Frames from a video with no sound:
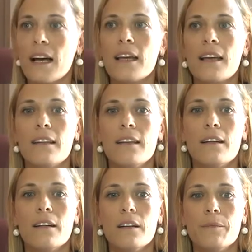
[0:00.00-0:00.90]
anche
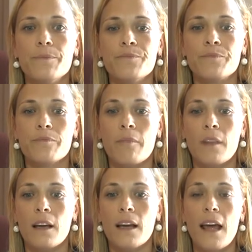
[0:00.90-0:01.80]
di
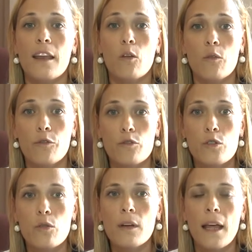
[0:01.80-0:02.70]
ehm, creare
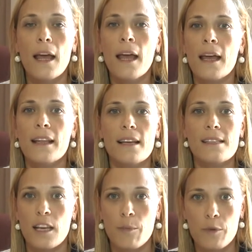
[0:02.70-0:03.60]
confusione e di
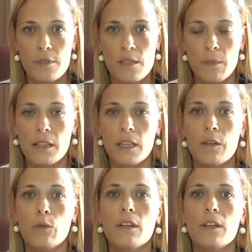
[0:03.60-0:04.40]
essere approssimativi.